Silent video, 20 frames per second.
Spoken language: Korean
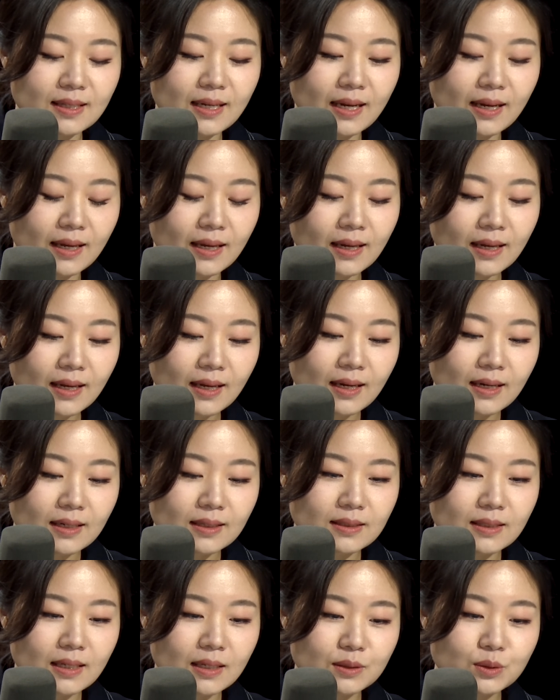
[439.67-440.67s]
때
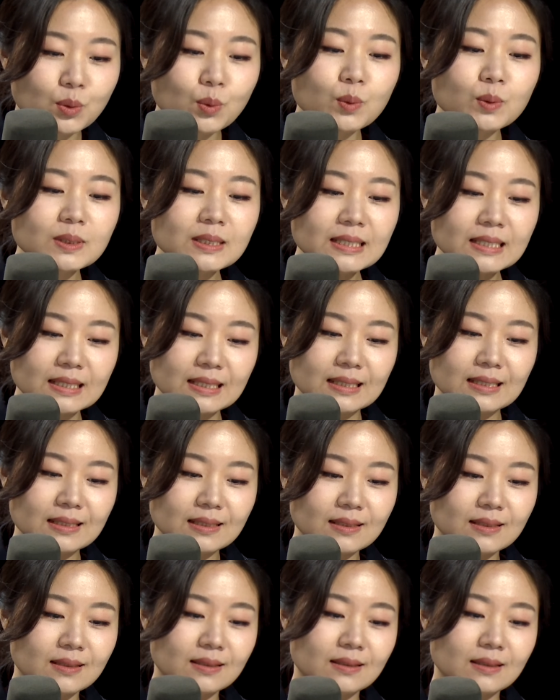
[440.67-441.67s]
그때 소식
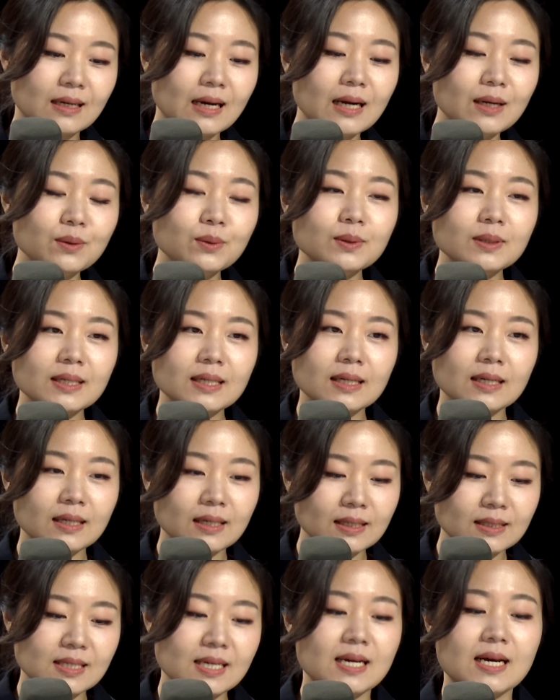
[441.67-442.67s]
그
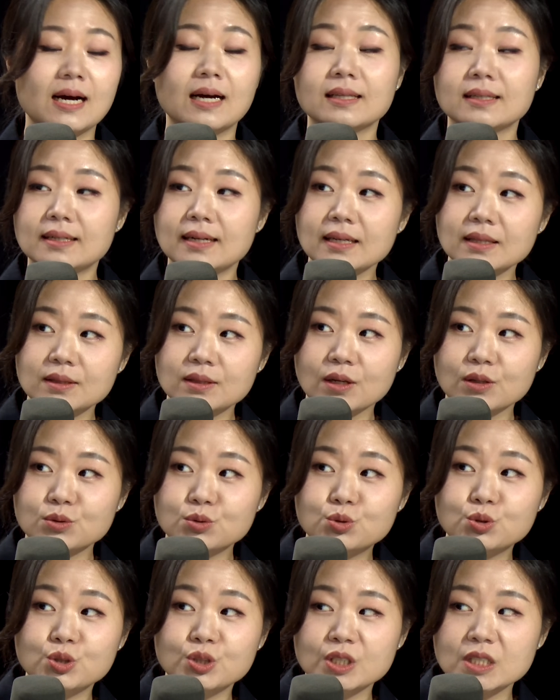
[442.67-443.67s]
칼로리 제한을 했던
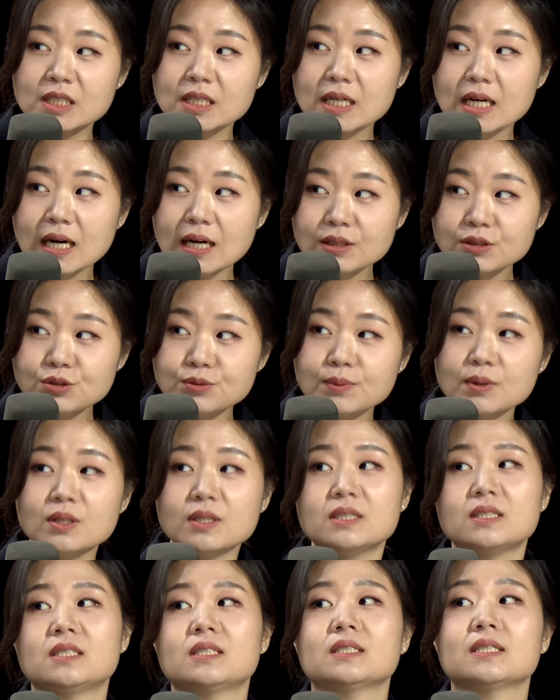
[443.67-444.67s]
쥐가
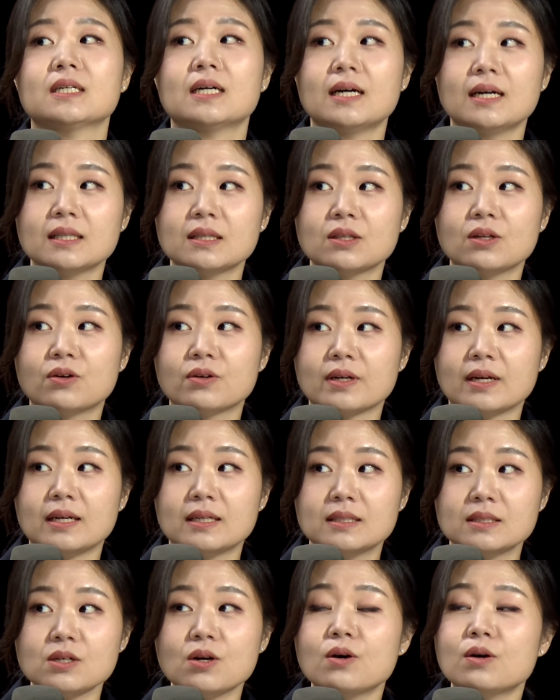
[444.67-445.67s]
수명이 증가했던 게
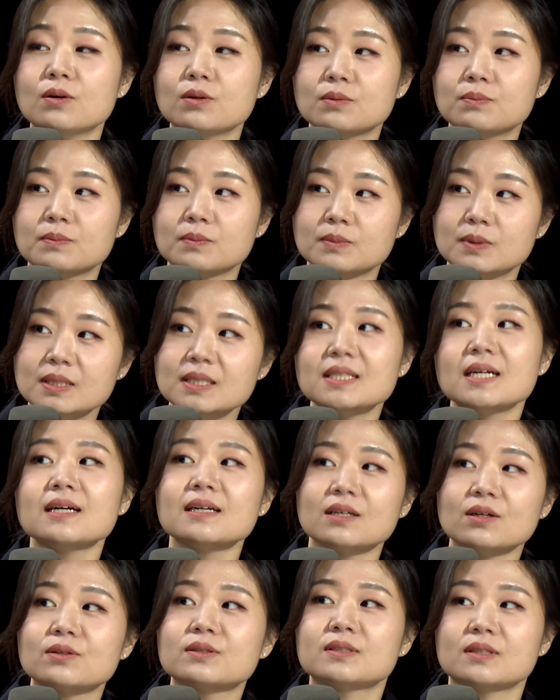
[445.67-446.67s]
처음
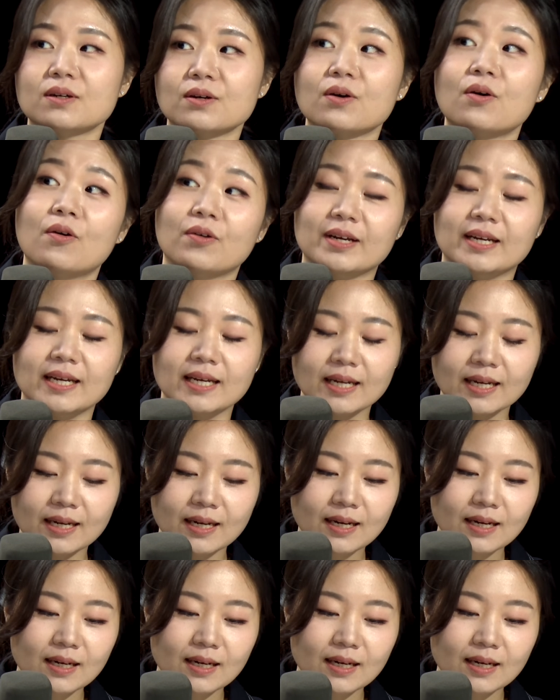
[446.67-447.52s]
시작이었어요 거의 네.